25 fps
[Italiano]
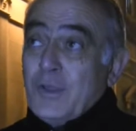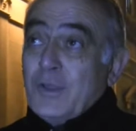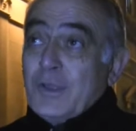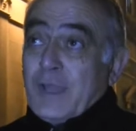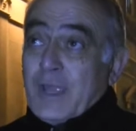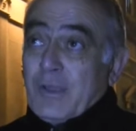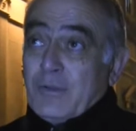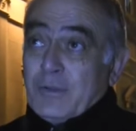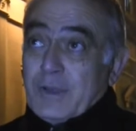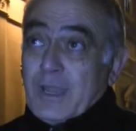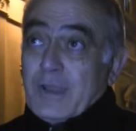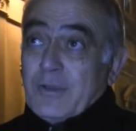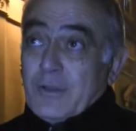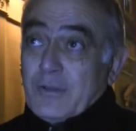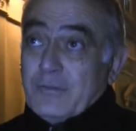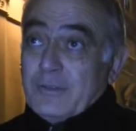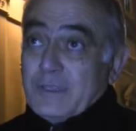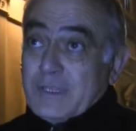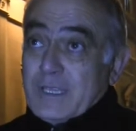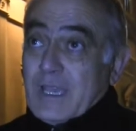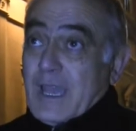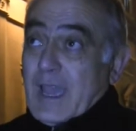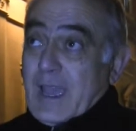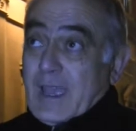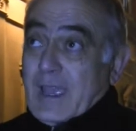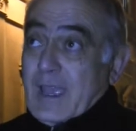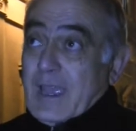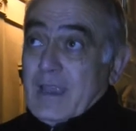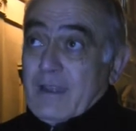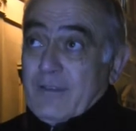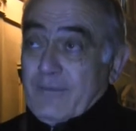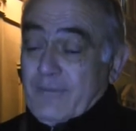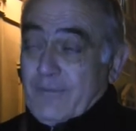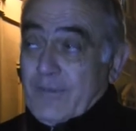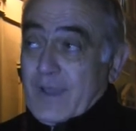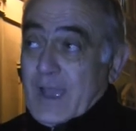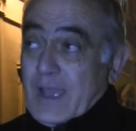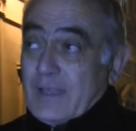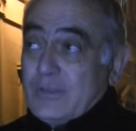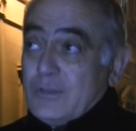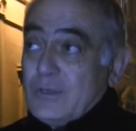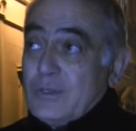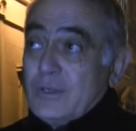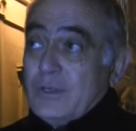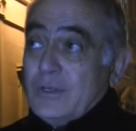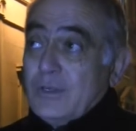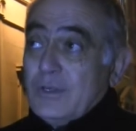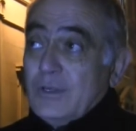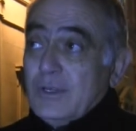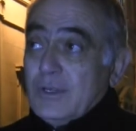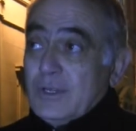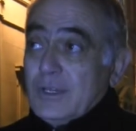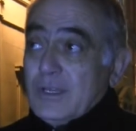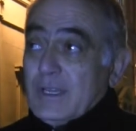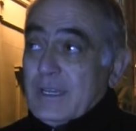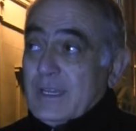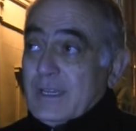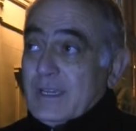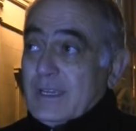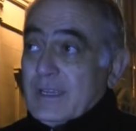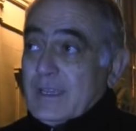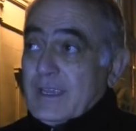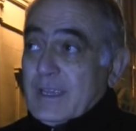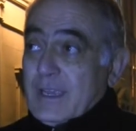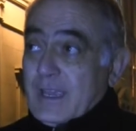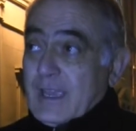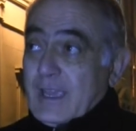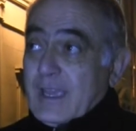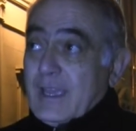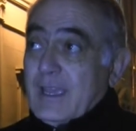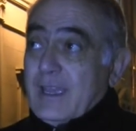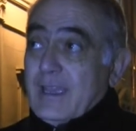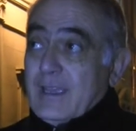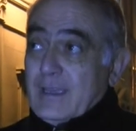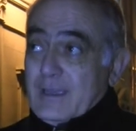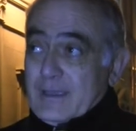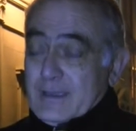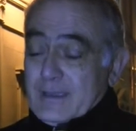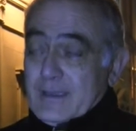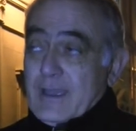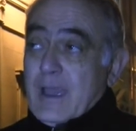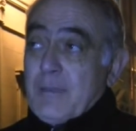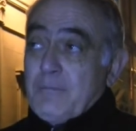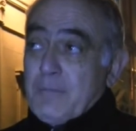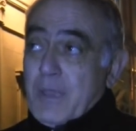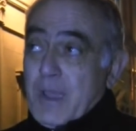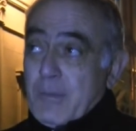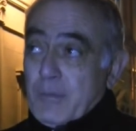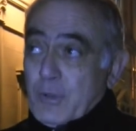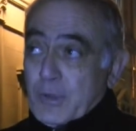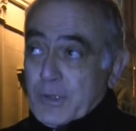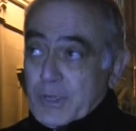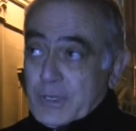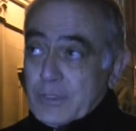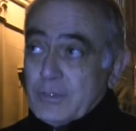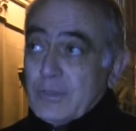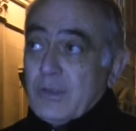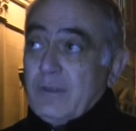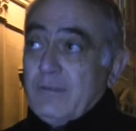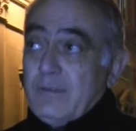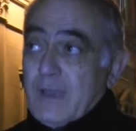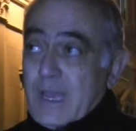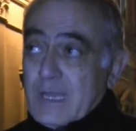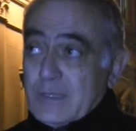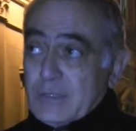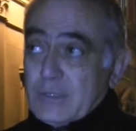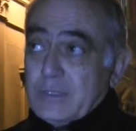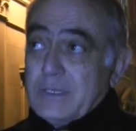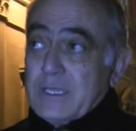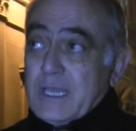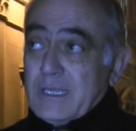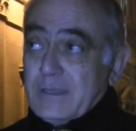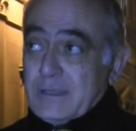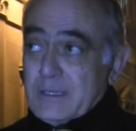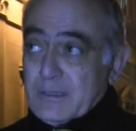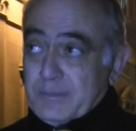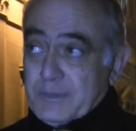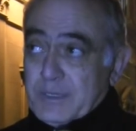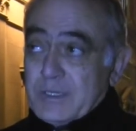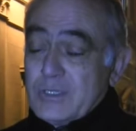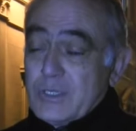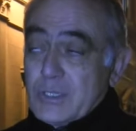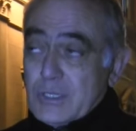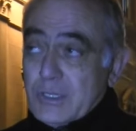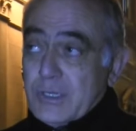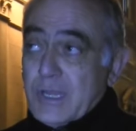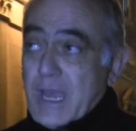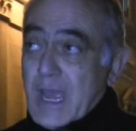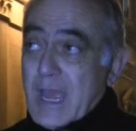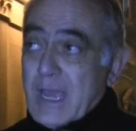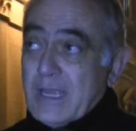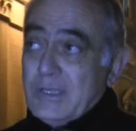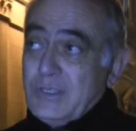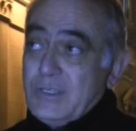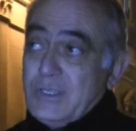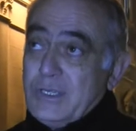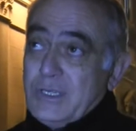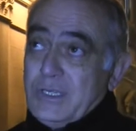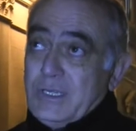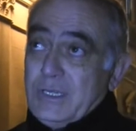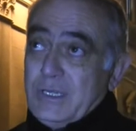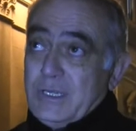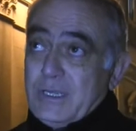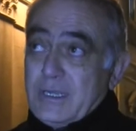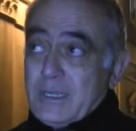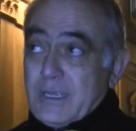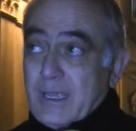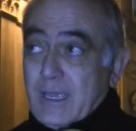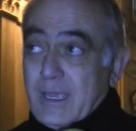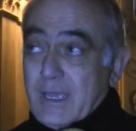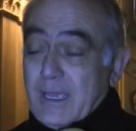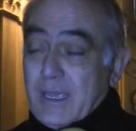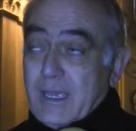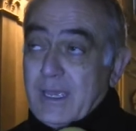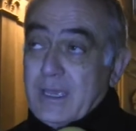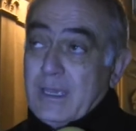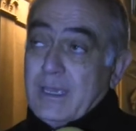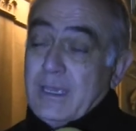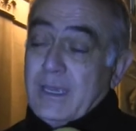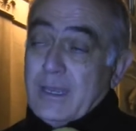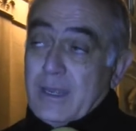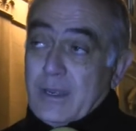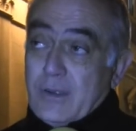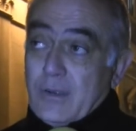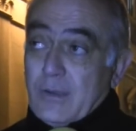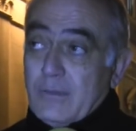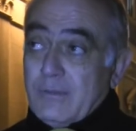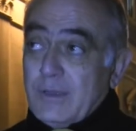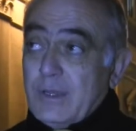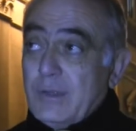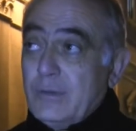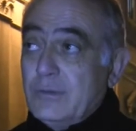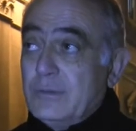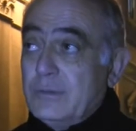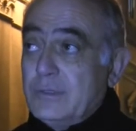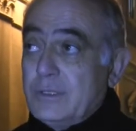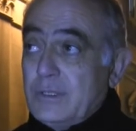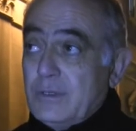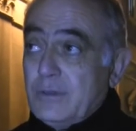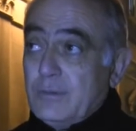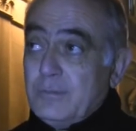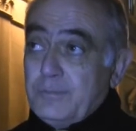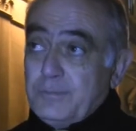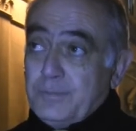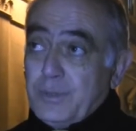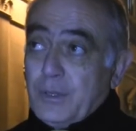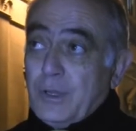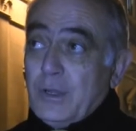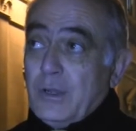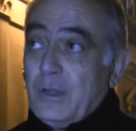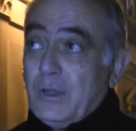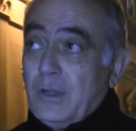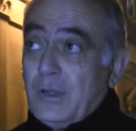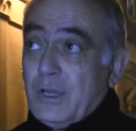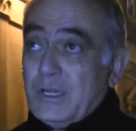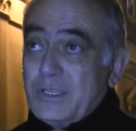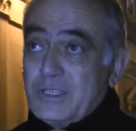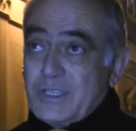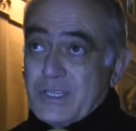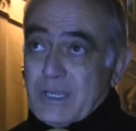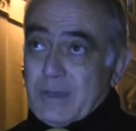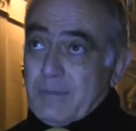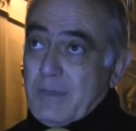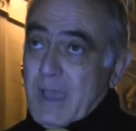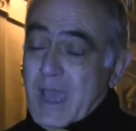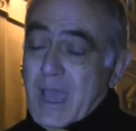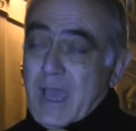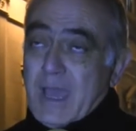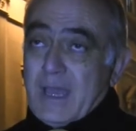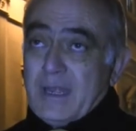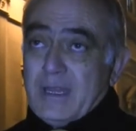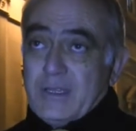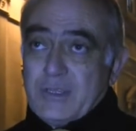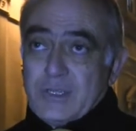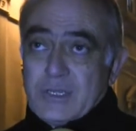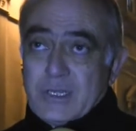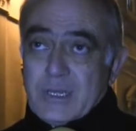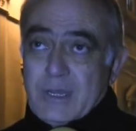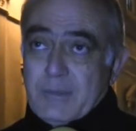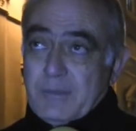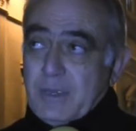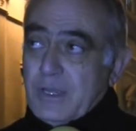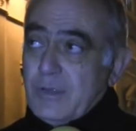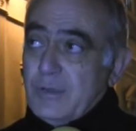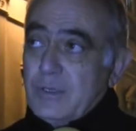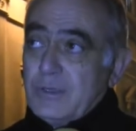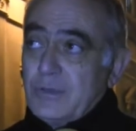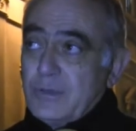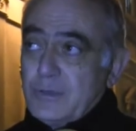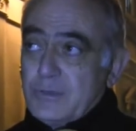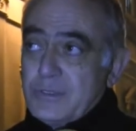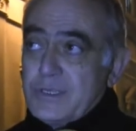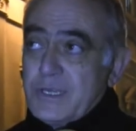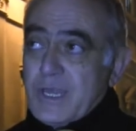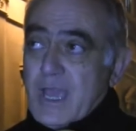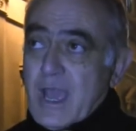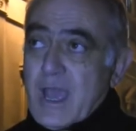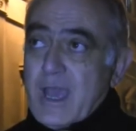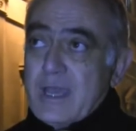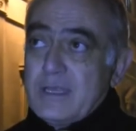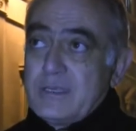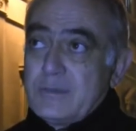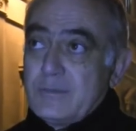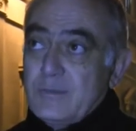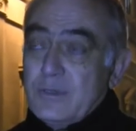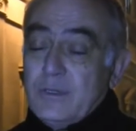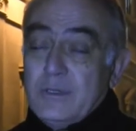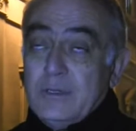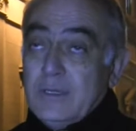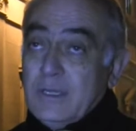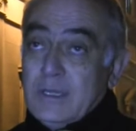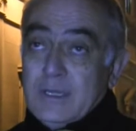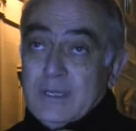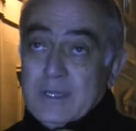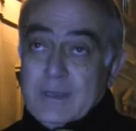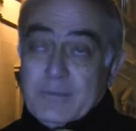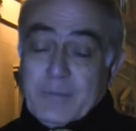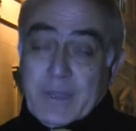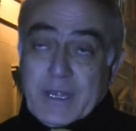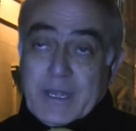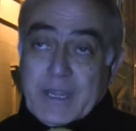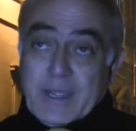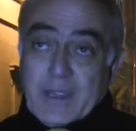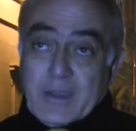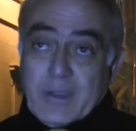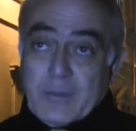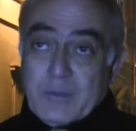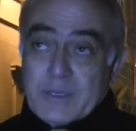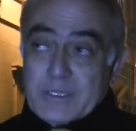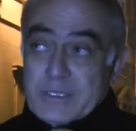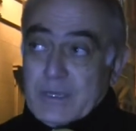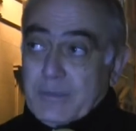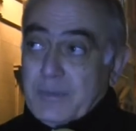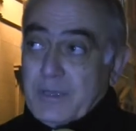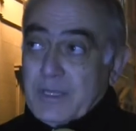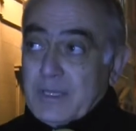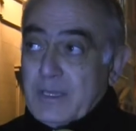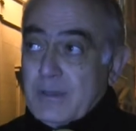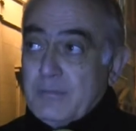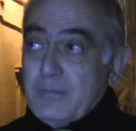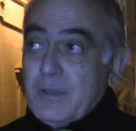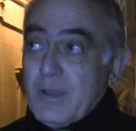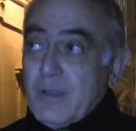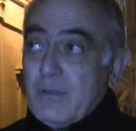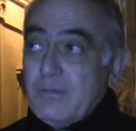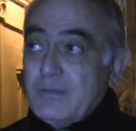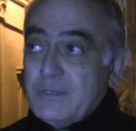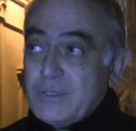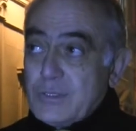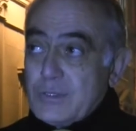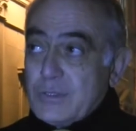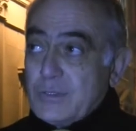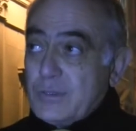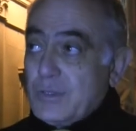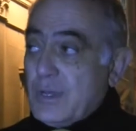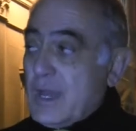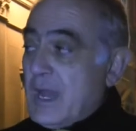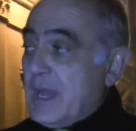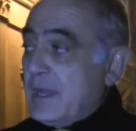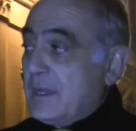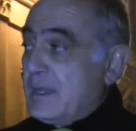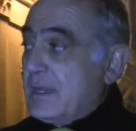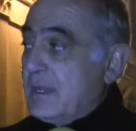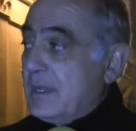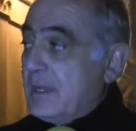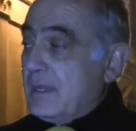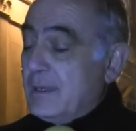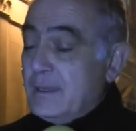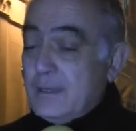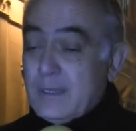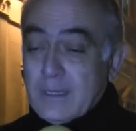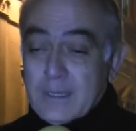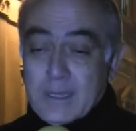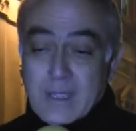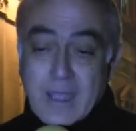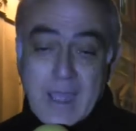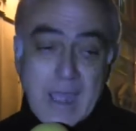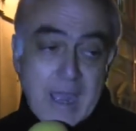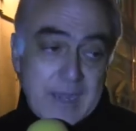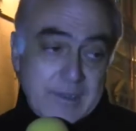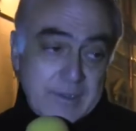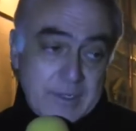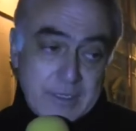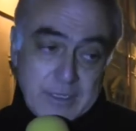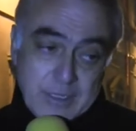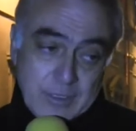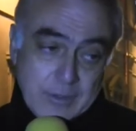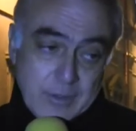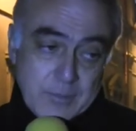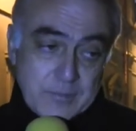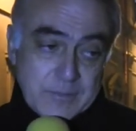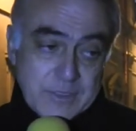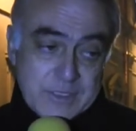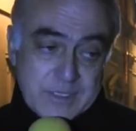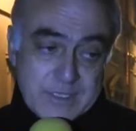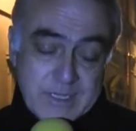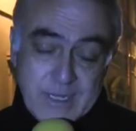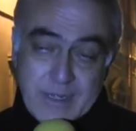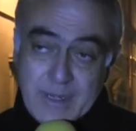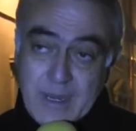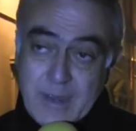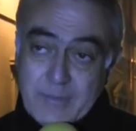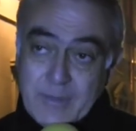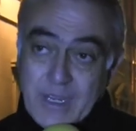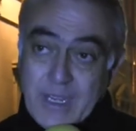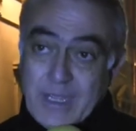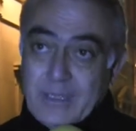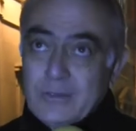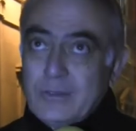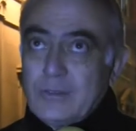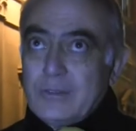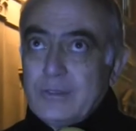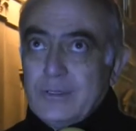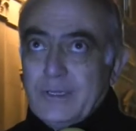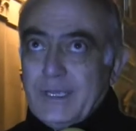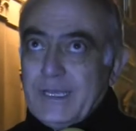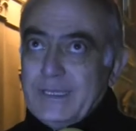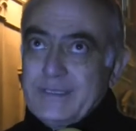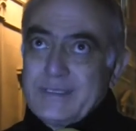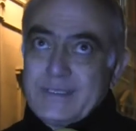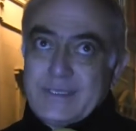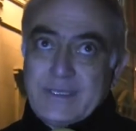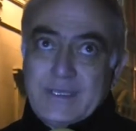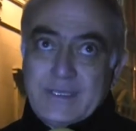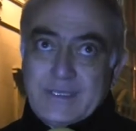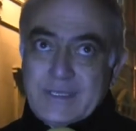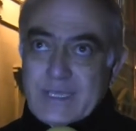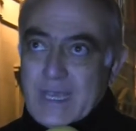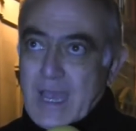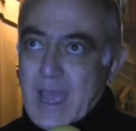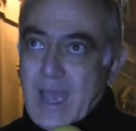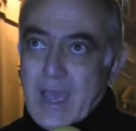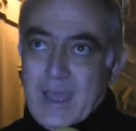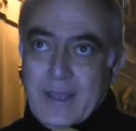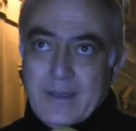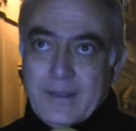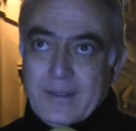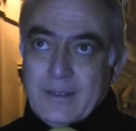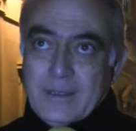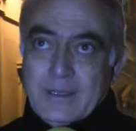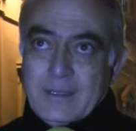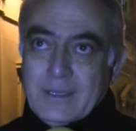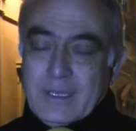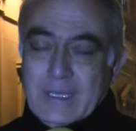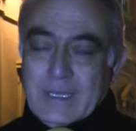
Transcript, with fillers: non è una novità, è il fatto che eh, abbiamo ritrovato tanti personaggi che erano venuti un po' a scemare, c'era meno entusiasmo perché come sapete abbiamo vissuto anche anni di commissariamento e si sa